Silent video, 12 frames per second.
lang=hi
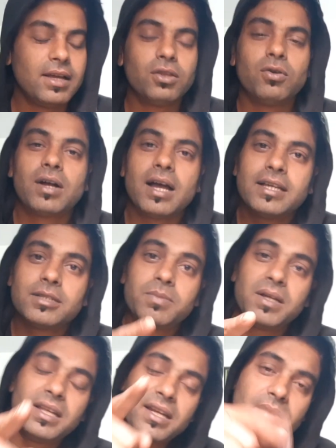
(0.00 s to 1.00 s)
तो गाइज
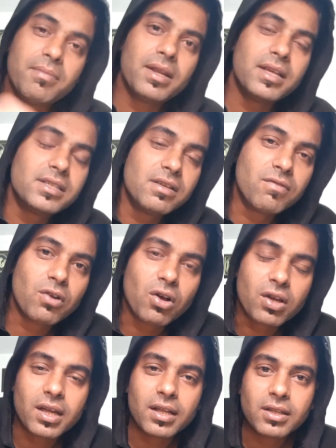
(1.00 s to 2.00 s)
बने रहे मेरे इसी
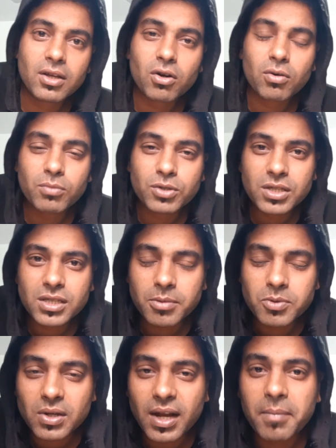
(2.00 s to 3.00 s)
ब्लॉग के अंदर और मुझे
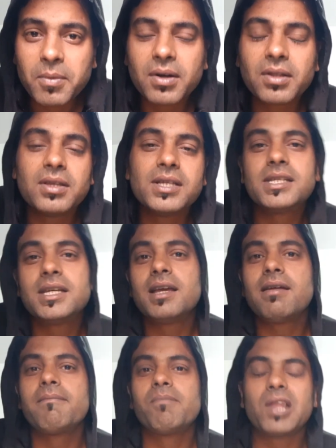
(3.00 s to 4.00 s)
सब्सक्राइब कर
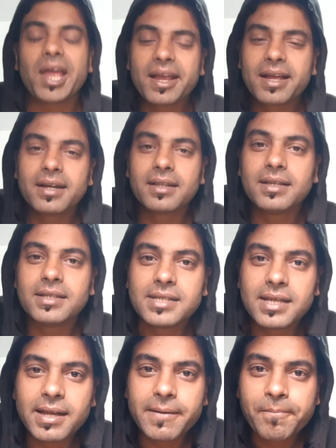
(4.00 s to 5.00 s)
दीजिए लाइक कर
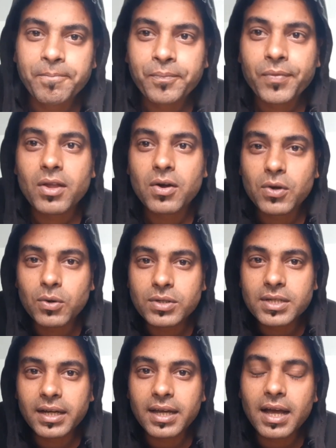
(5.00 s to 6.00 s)
दीजिए और हो
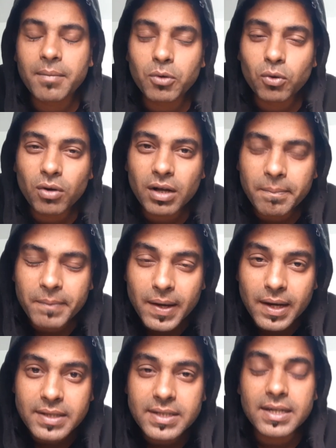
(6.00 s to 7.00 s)
सके आप लोगों का
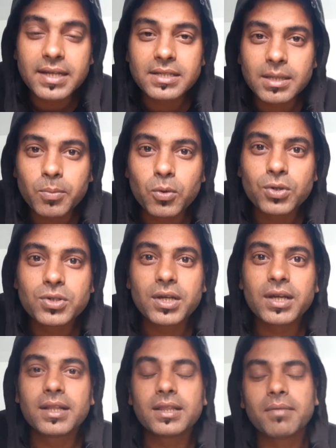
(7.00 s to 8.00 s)
प्यार चाहिए सपोर्ट
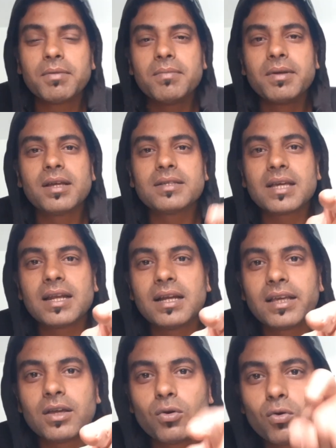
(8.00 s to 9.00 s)
चाहिए तभी मेरा चैनल
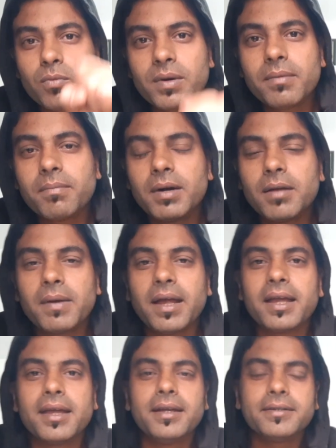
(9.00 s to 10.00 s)
की ग्रो बढ़
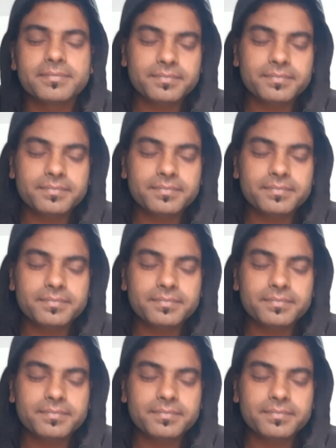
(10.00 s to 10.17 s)
पाएगी